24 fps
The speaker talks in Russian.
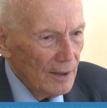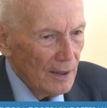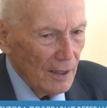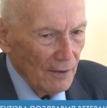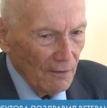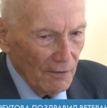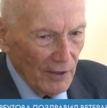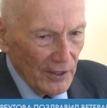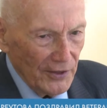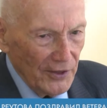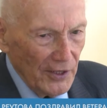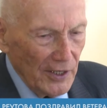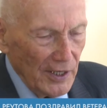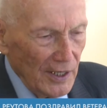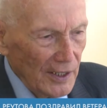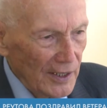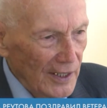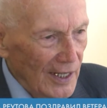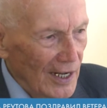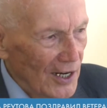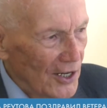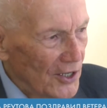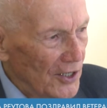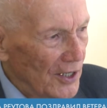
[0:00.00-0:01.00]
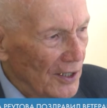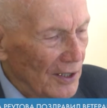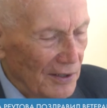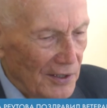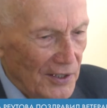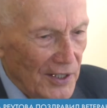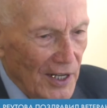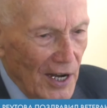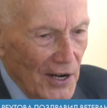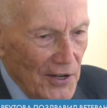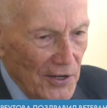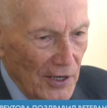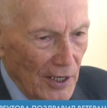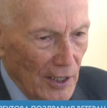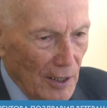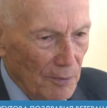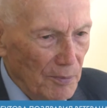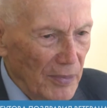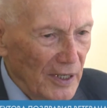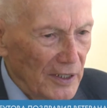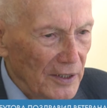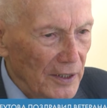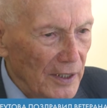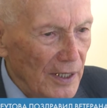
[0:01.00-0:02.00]
в одноэтажных зданиях
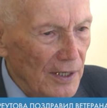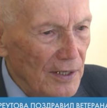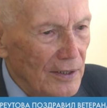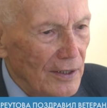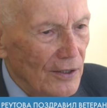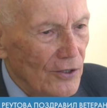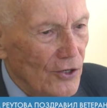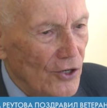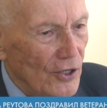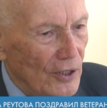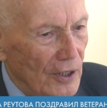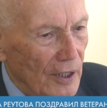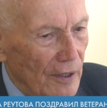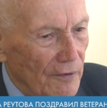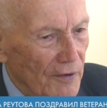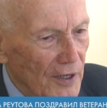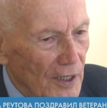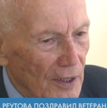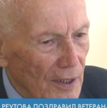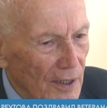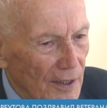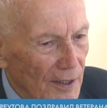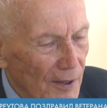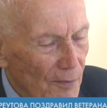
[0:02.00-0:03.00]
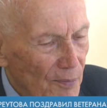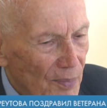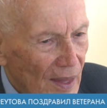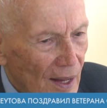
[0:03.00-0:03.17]
по 300 человек.